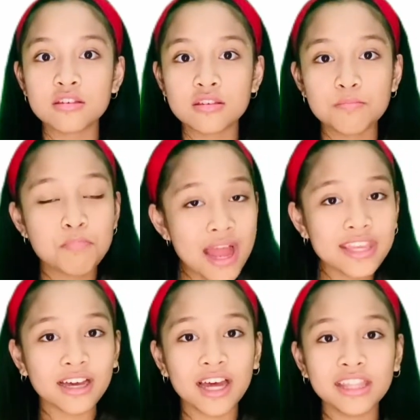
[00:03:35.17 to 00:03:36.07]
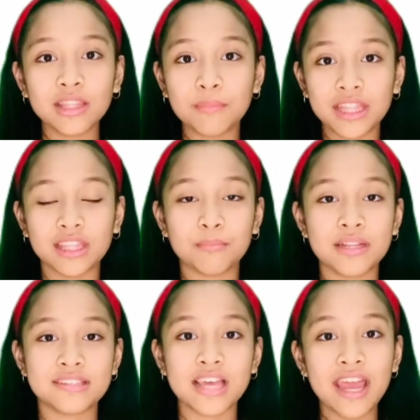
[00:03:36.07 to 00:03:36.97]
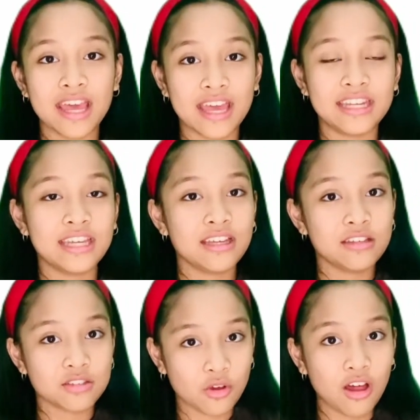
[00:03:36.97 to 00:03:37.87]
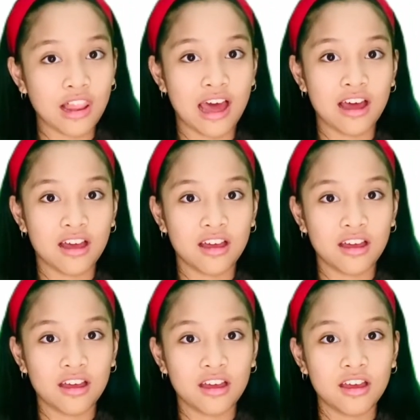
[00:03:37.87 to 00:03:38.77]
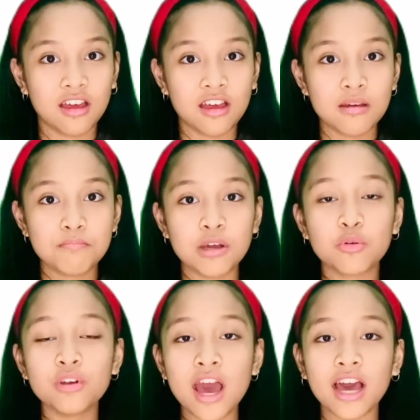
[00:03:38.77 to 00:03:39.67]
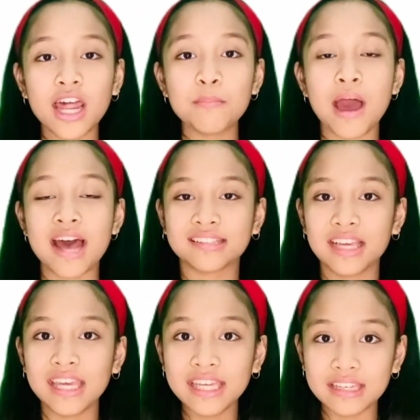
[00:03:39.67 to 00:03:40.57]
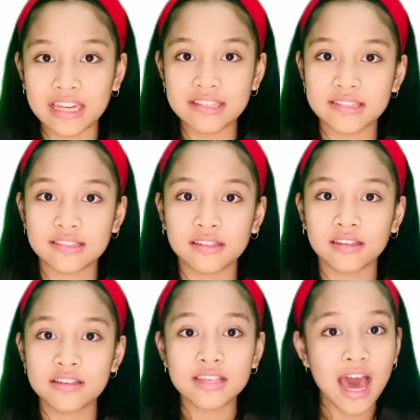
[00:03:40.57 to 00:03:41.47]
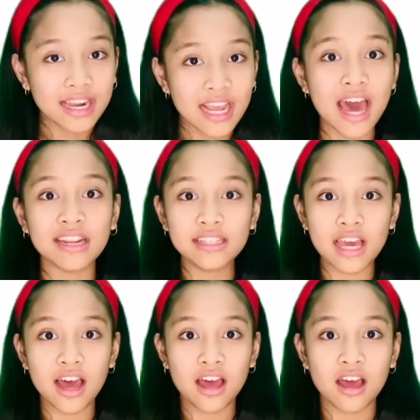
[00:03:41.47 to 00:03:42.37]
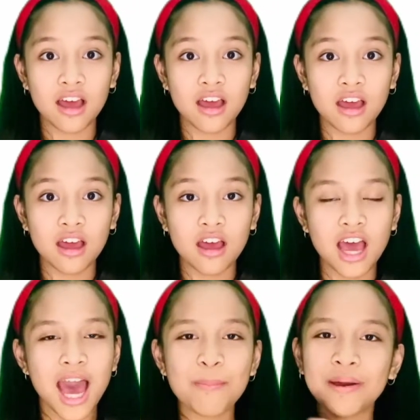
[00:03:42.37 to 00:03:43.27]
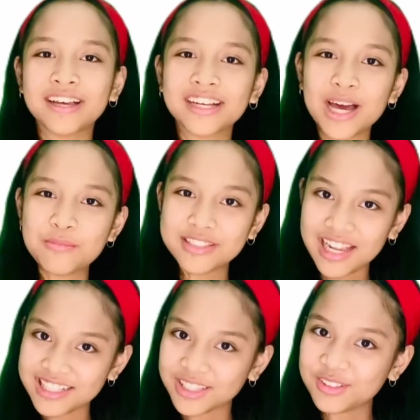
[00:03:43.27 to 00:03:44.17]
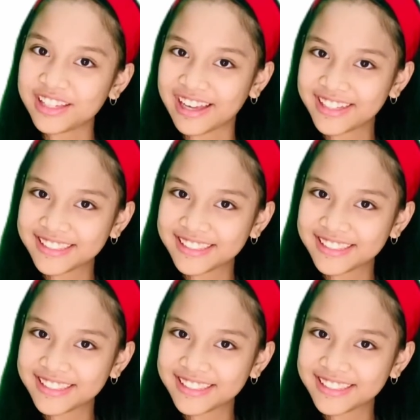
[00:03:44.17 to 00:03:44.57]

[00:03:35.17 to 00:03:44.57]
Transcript: banyak kan teman-teman saya di sekolah menggunakan bahasa Inggris sehari-harinya. Apakah kamu salah satunya?